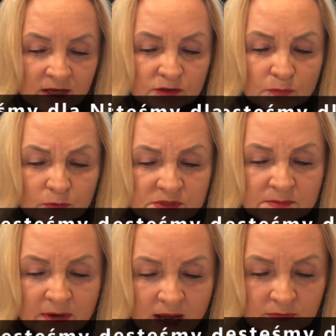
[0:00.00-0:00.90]
To Bóg
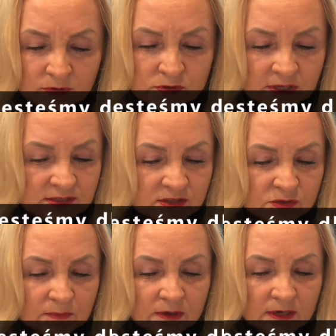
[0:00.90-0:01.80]
sprawił, że
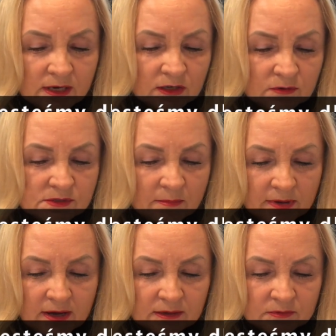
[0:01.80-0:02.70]
jesteśmy dla Niego
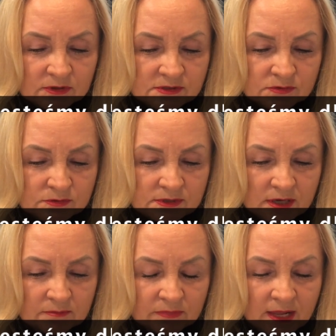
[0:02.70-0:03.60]
zapachem
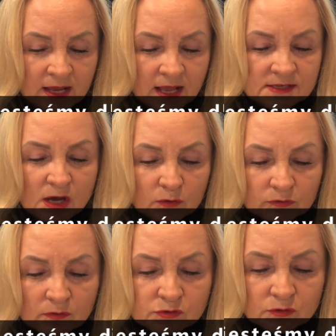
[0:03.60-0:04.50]
Chrystusa,
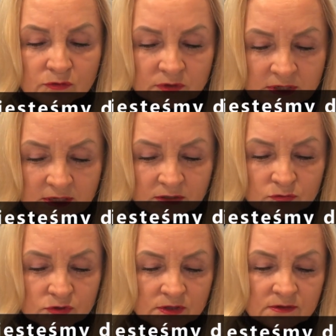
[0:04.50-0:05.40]
zarówno wśród tych,
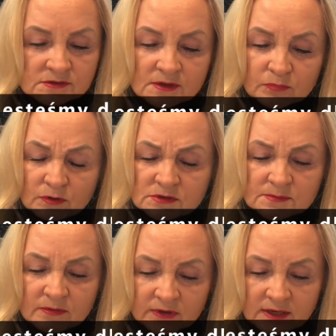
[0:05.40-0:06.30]
którzy dostępują
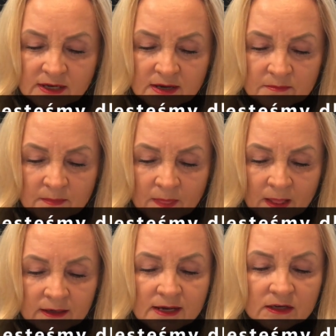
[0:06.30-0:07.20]
zbawienia,
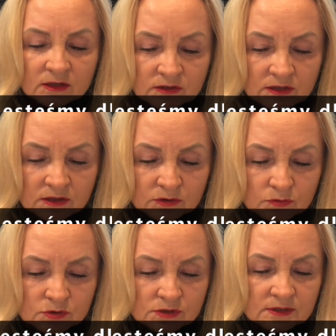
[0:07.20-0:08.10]
jak i tych,
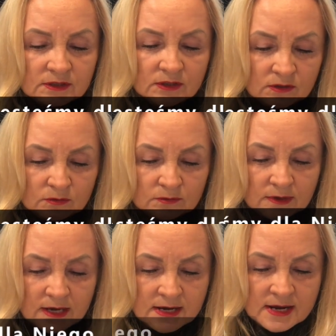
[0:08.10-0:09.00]
którzy giną.
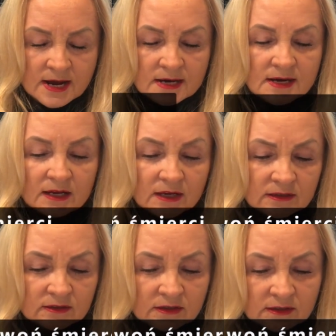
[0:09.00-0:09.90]
Dla
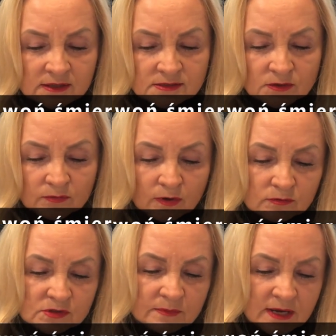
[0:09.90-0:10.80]
jednych jest to woń
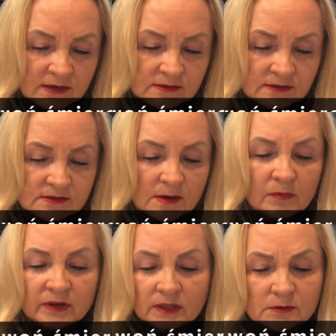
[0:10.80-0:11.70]
śmierci,
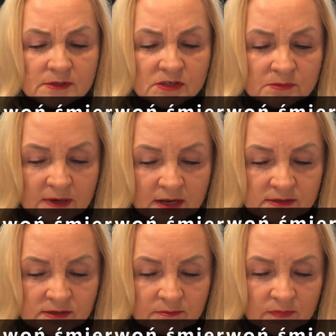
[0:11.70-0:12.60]
zapowiadająca
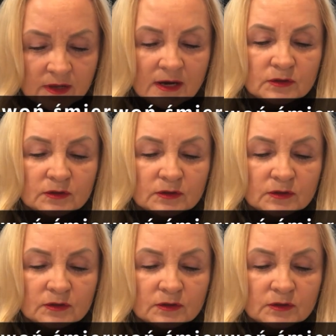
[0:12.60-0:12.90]
śmierć, dla